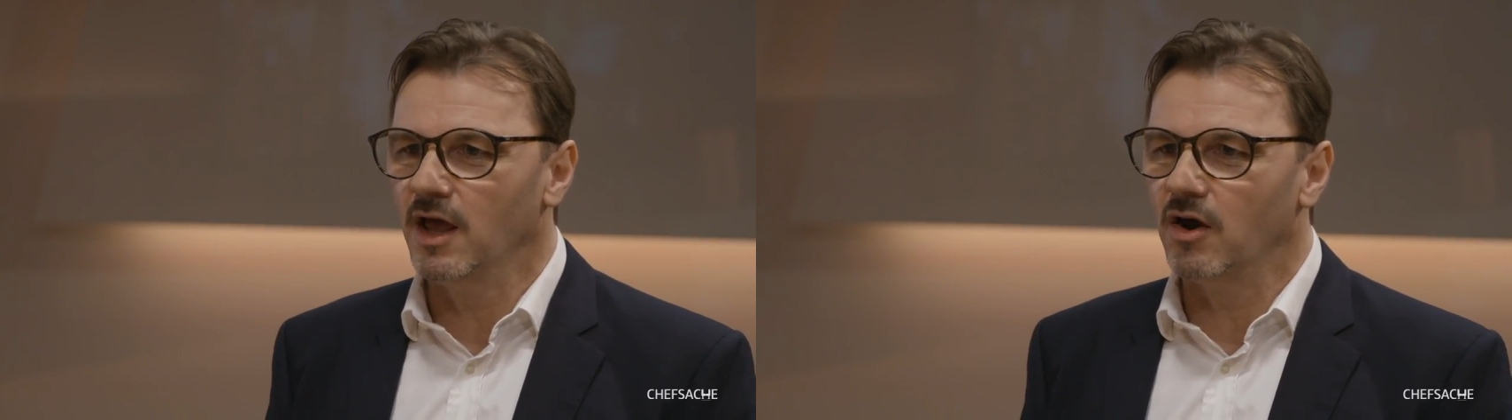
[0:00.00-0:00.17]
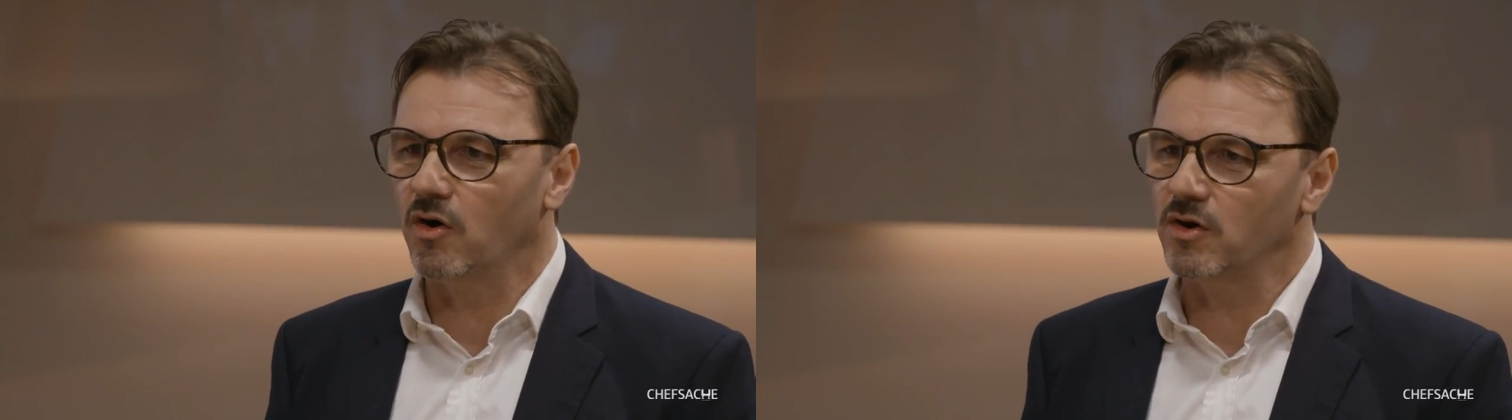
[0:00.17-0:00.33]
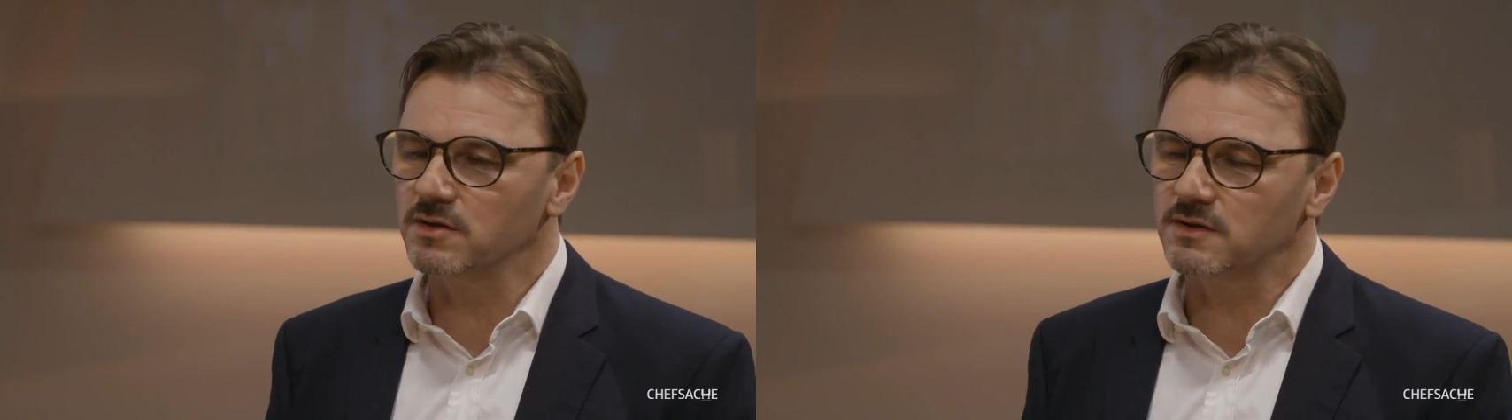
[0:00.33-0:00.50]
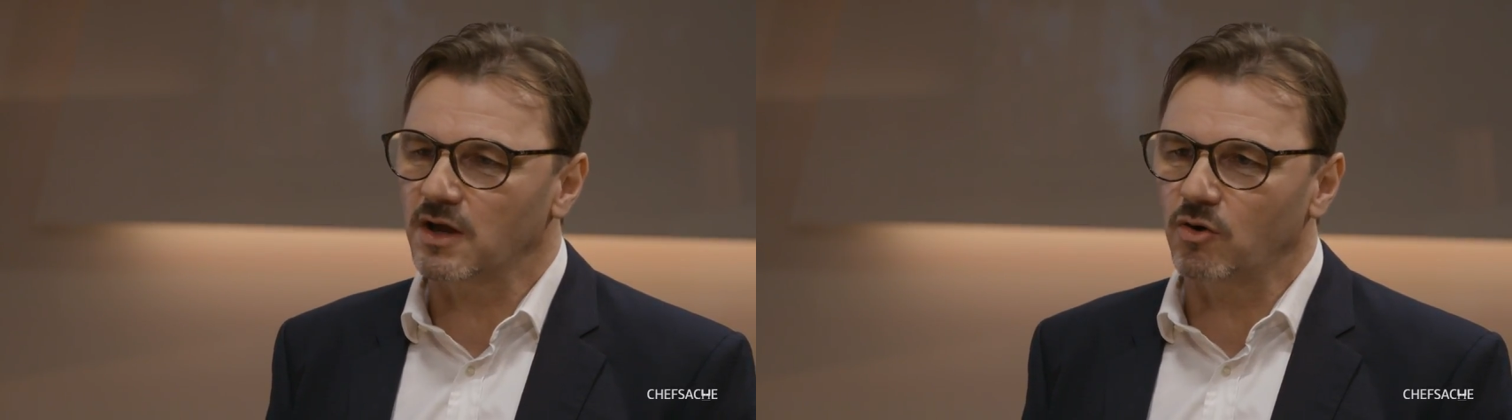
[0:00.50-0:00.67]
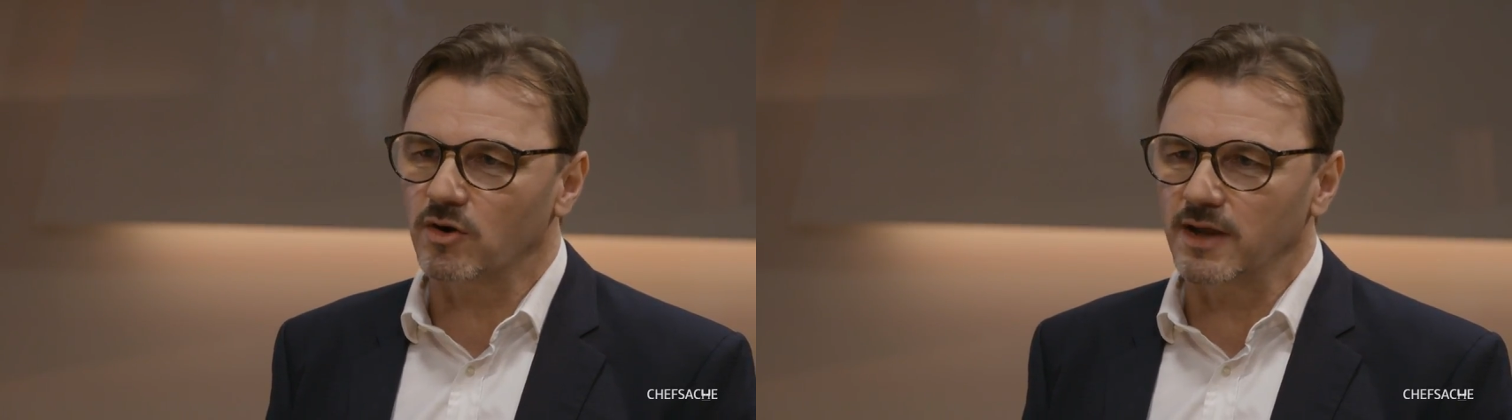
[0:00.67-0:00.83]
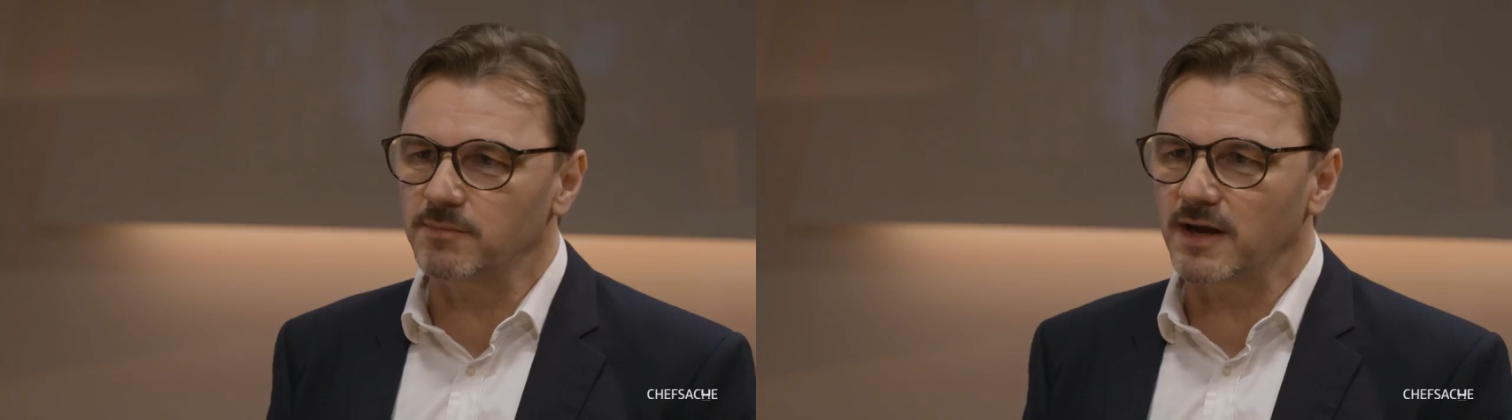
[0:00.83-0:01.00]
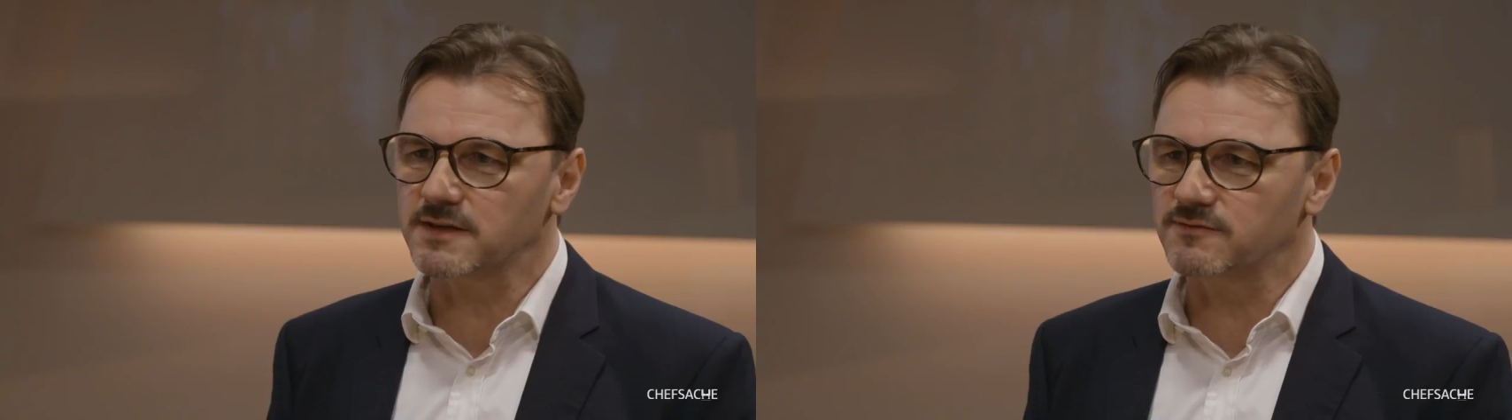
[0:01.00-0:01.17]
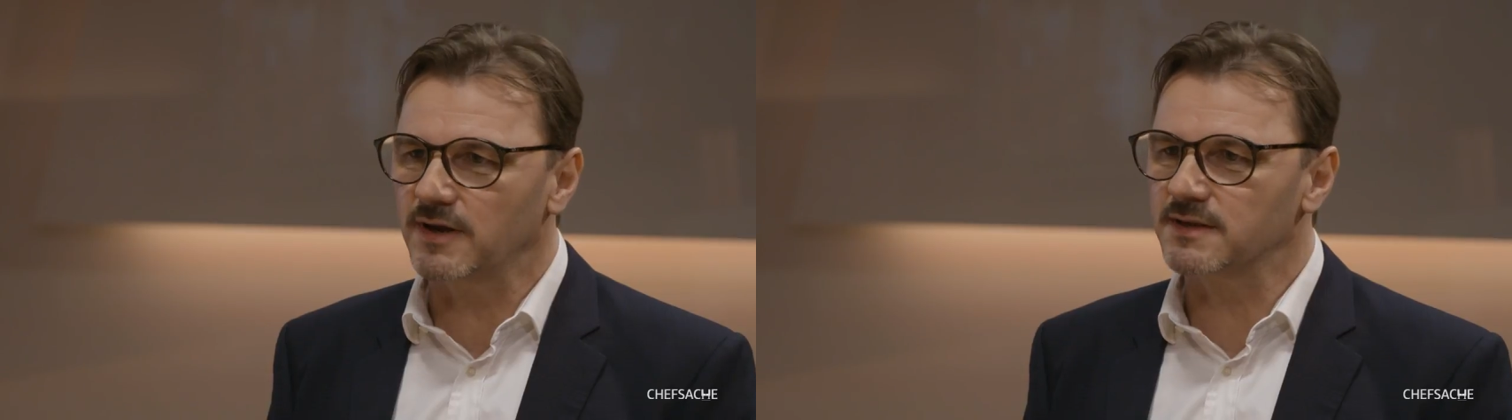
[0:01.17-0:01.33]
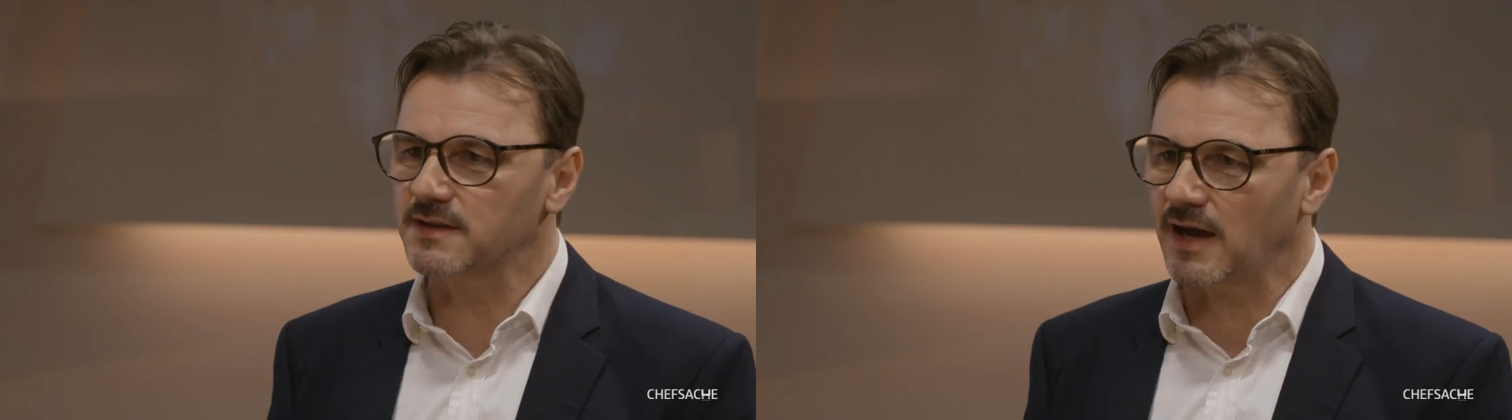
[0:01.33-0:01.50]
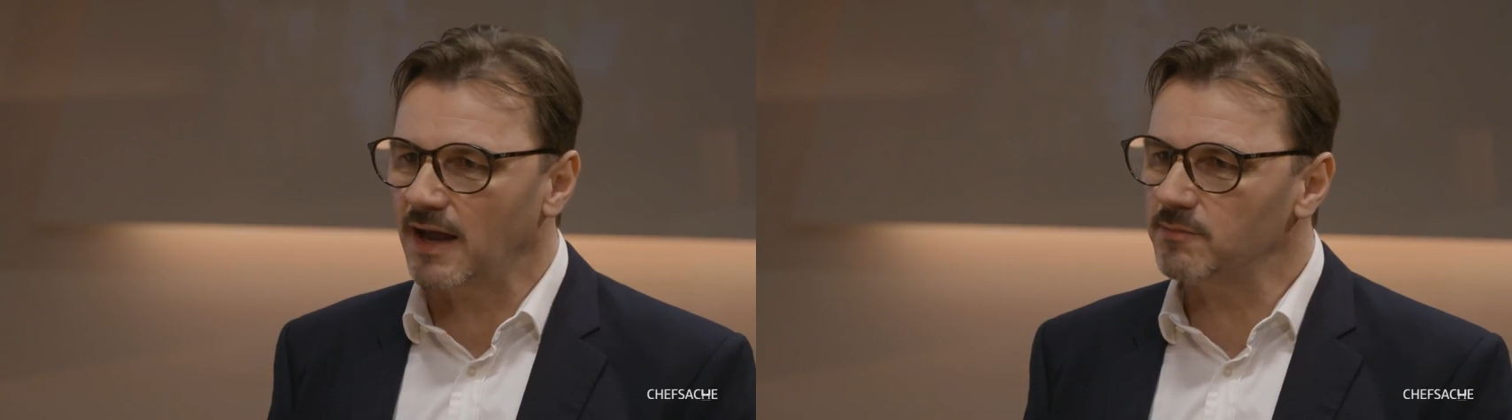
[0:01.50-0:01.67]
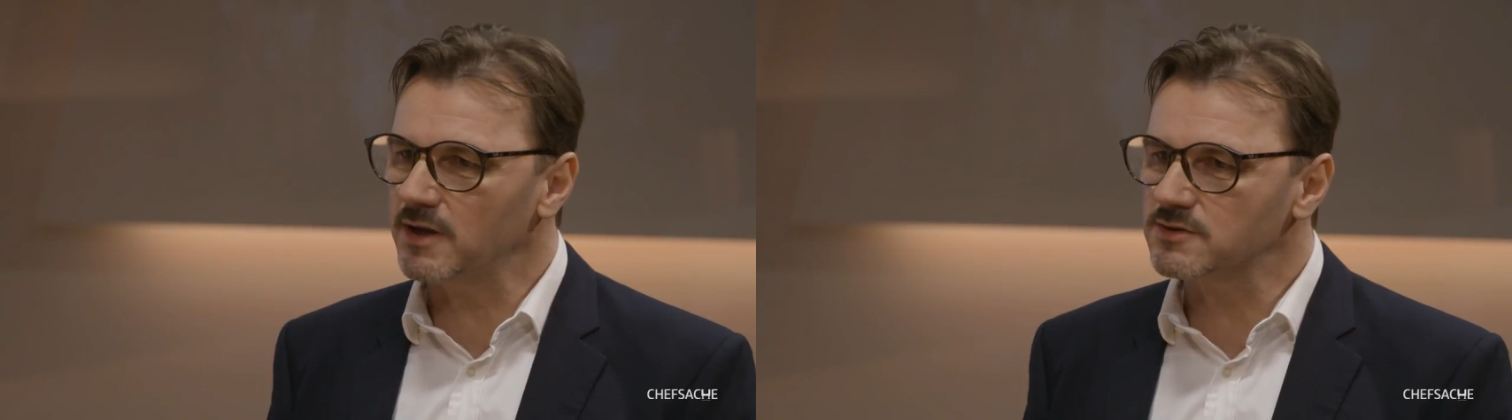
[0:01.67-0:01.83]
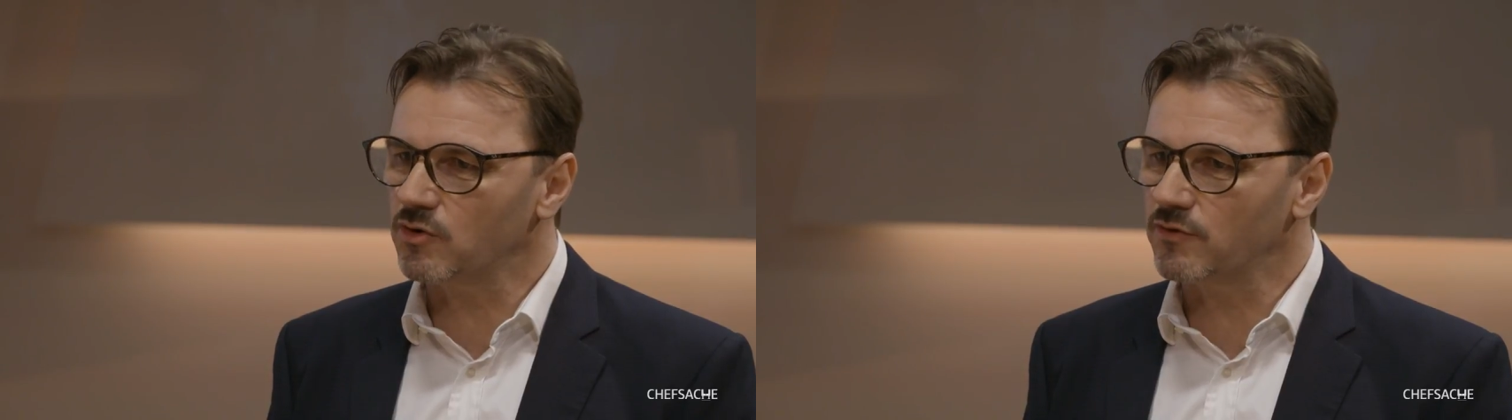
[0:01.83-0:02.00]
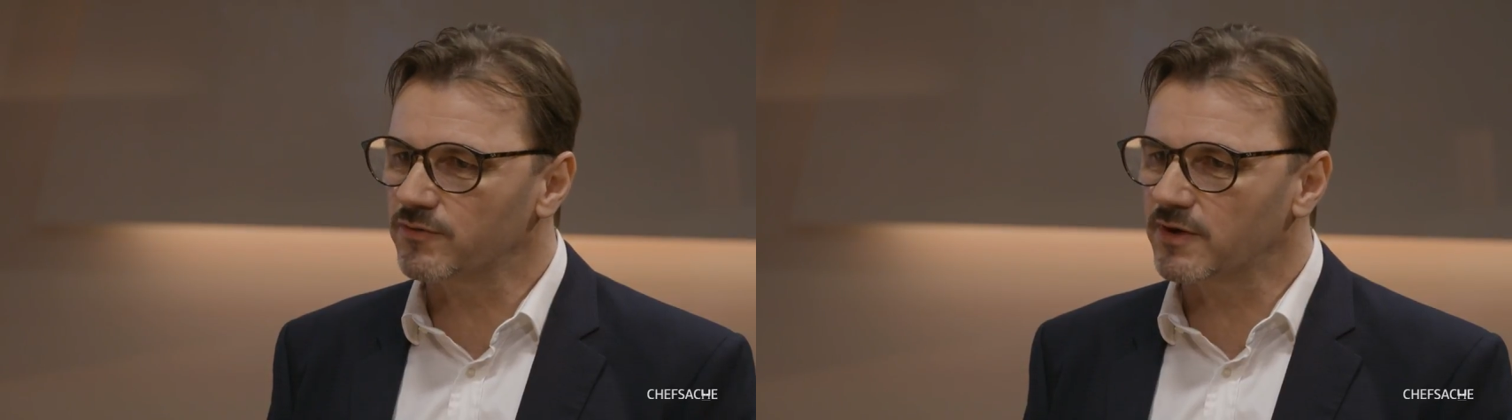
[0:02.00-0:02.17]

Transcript: Und auch E-Bikes werden dreimal so oft